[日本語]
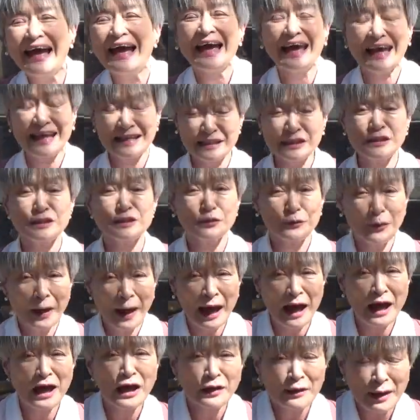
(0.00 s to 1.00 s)
えー、実
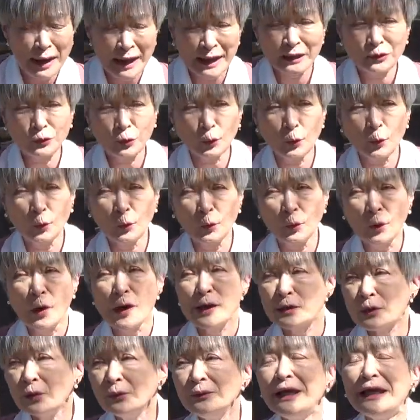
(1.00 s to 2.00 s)
は、えーと、
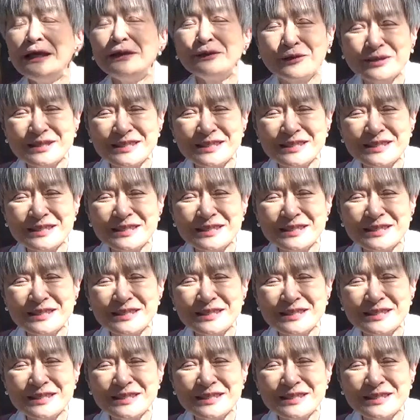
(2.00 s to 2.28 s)
去年の